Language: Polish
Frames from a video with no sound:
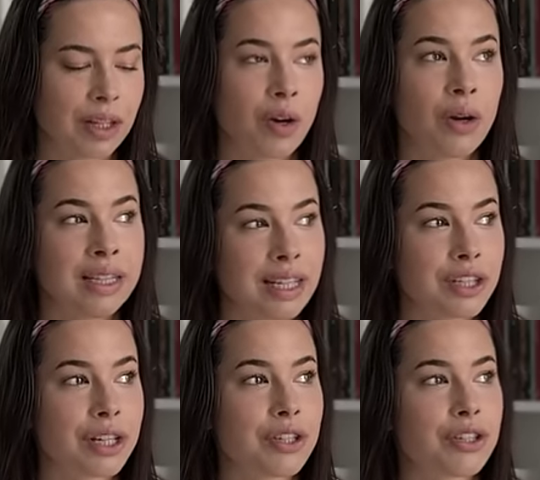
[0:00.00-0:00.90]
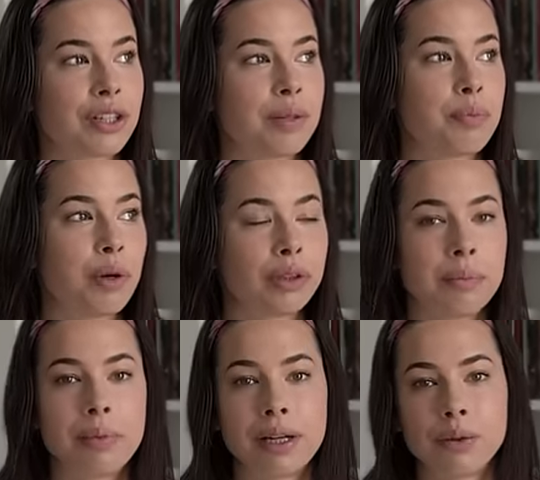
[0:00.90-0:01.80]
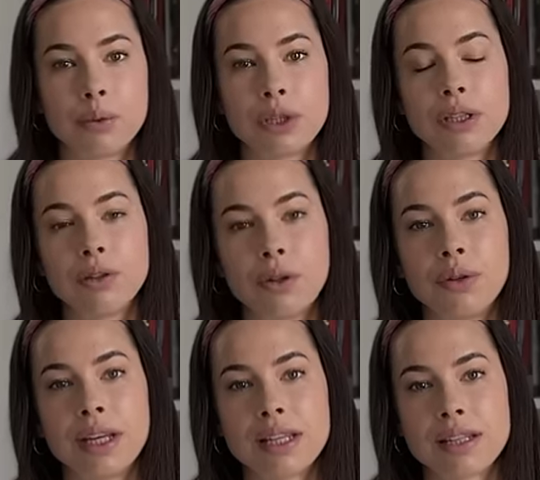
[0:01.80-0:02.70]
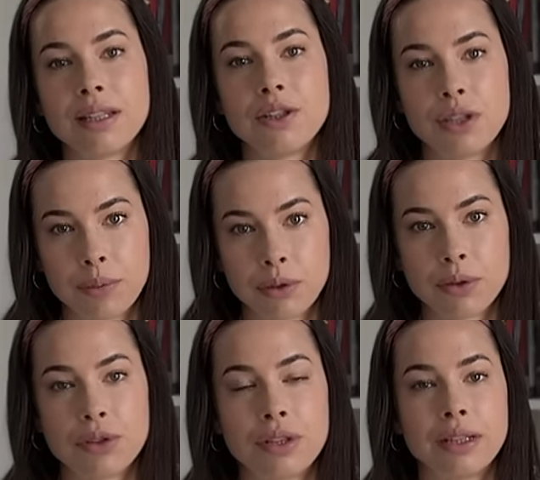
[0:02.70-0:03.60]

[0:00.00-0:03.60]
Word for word: Kolejna rzecz e, po temperaturze to jest ciemność.